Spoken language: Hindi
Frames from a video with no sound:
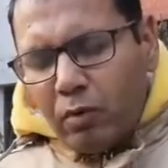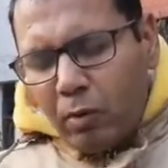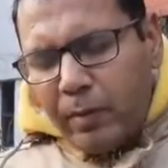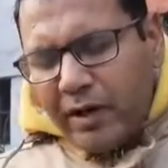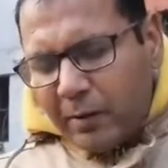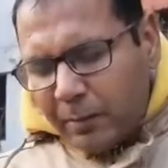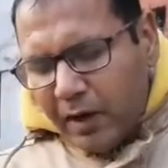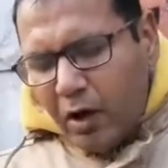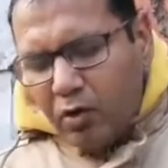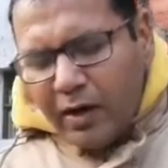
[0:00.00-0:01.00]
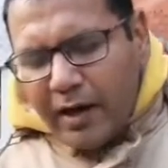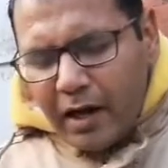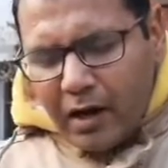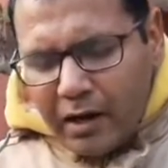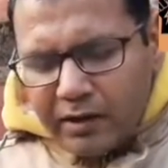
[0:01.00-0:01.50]
और बेटी पढ़ाओ का
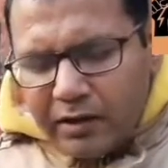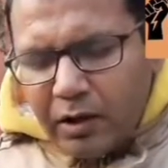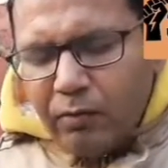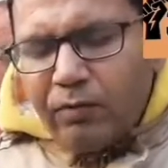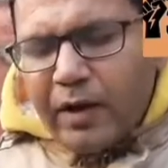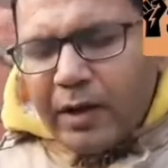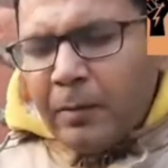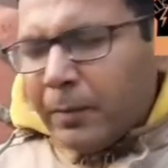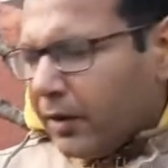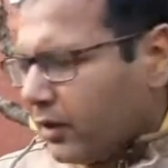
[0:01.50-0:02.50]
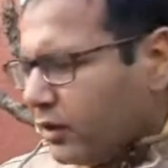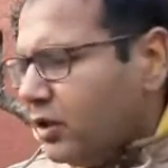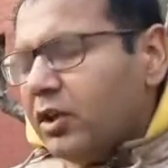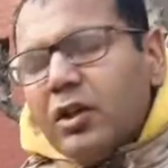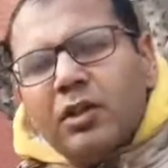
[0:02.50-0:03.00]
नारा लगाती है और वहीं पर
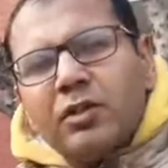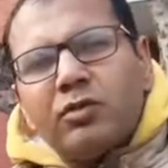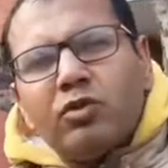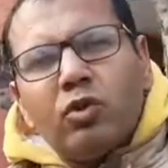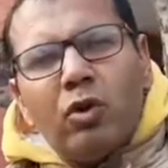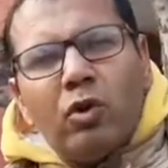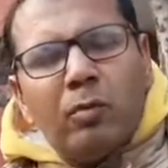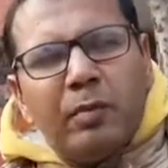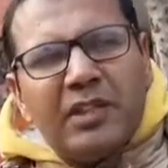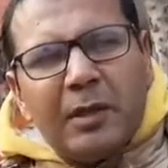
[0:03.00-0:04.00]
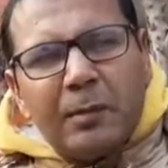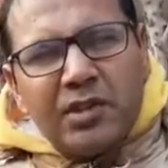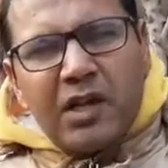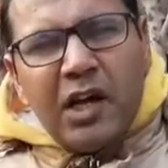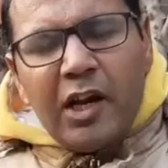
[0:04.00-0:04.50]
जो बीजेपी
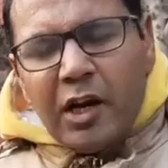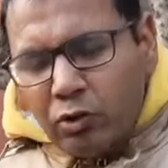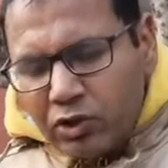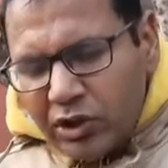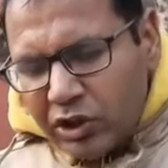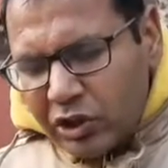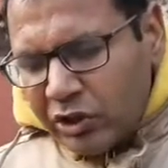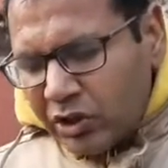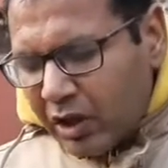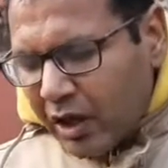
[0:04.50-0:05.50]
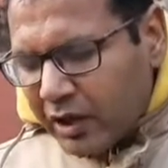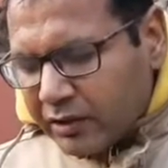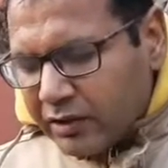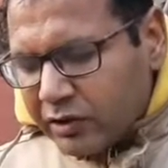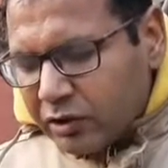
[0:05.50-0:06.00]
सरकार है उसने तीन
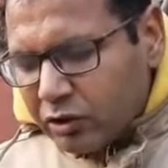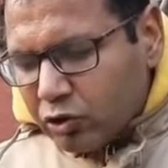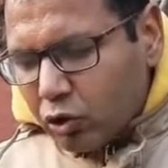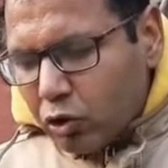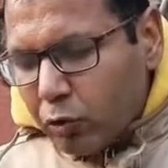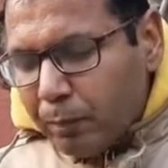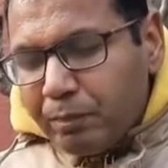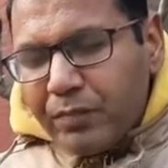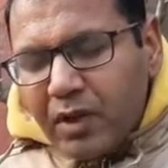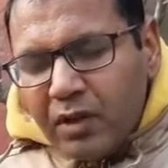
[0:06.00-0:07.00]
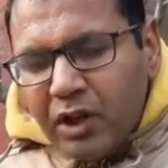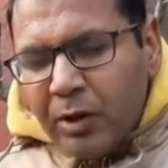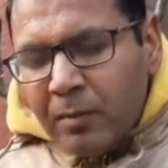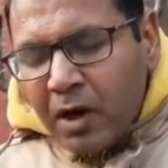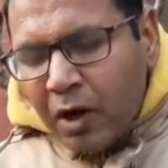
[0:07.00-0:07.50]
तलाक जो
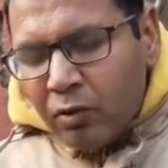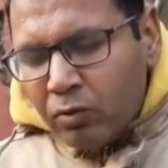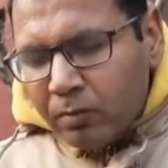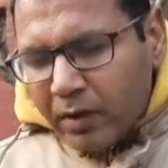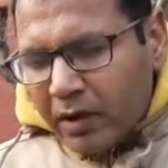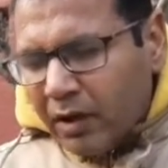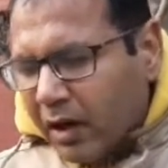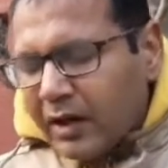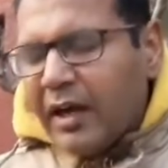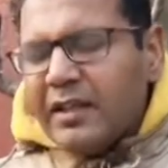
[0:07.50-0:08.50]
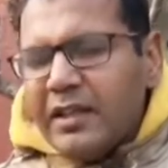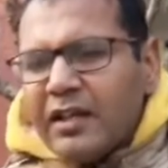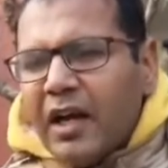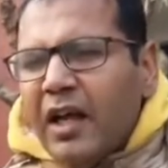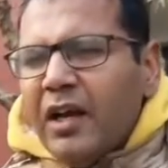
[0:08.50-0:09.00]
नियम कानून भी हटा दिया
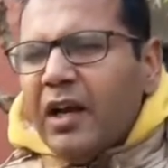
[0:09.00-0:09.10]
था